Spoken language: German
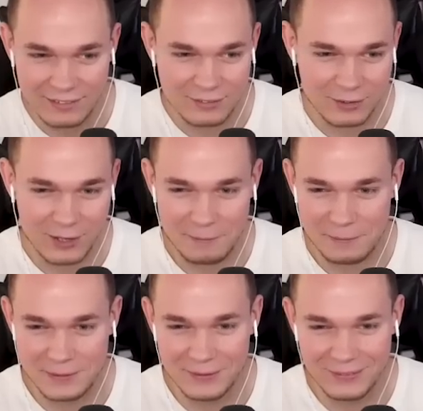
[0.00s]
Als ob,
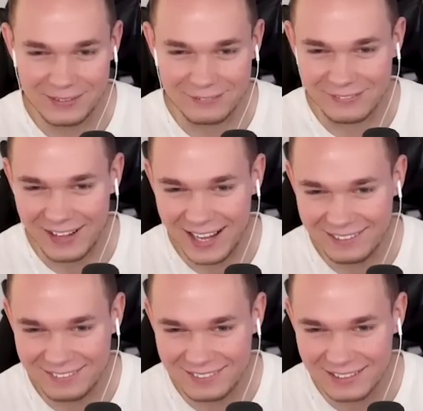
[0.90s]
Junge.
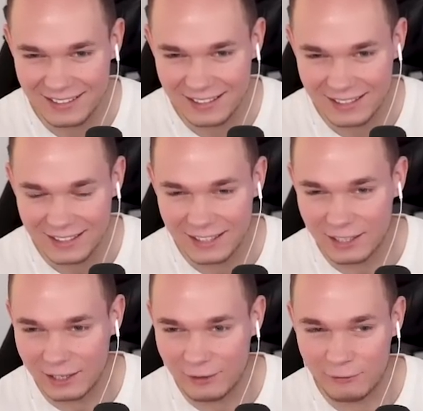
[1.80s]
Was?
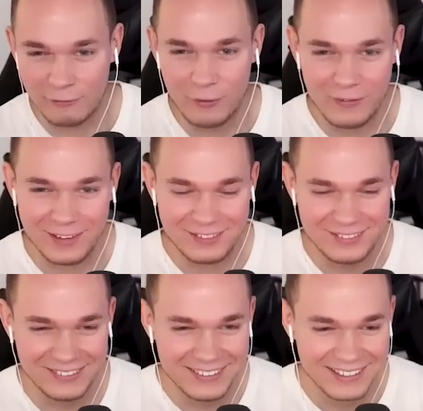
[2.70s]
Wo warst
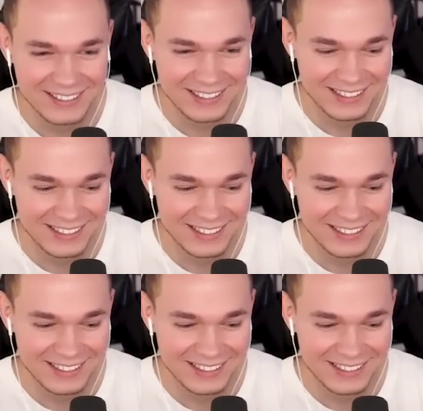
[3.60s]
du?